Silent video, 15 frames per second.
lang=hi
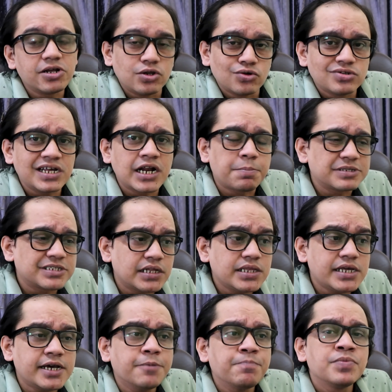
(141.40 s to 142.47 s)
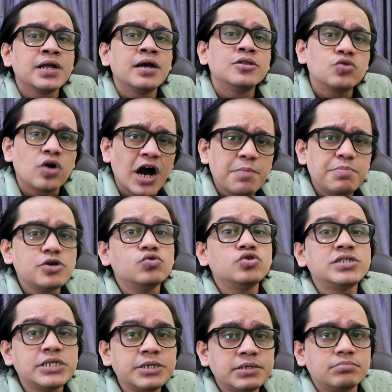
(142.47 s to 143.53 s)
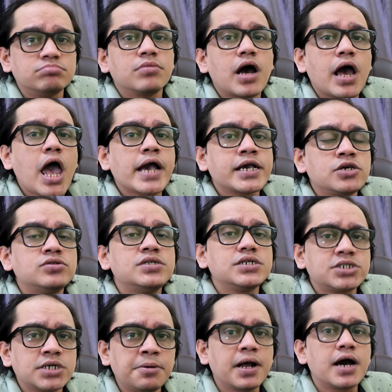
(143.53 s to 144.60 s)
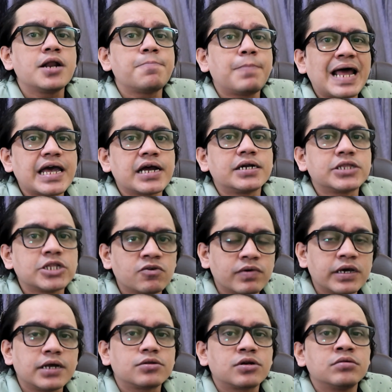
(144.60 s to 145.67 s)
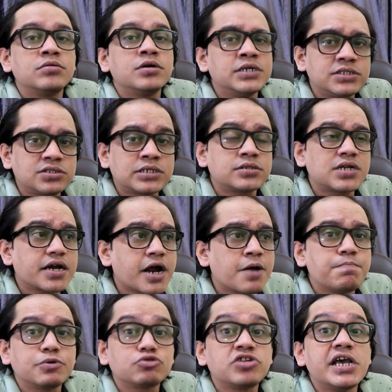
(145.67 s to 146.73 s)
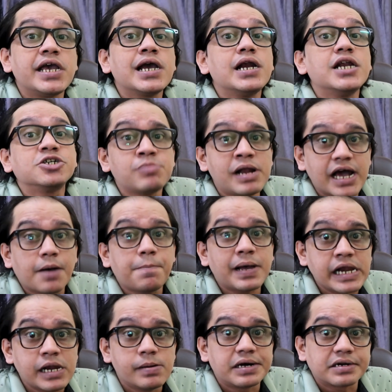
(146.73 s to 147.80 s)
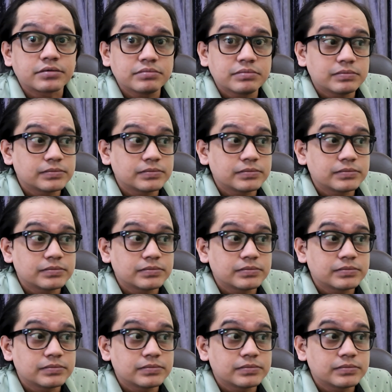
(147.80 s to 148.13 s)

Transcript: की न्यूज़ देना पसंद नहीं है तो अभी उसी एक्यूजेशन का रिप्लाई करते हुए इंस्टाग्राम पे उसने इंग्लिश में लिखा पहली बार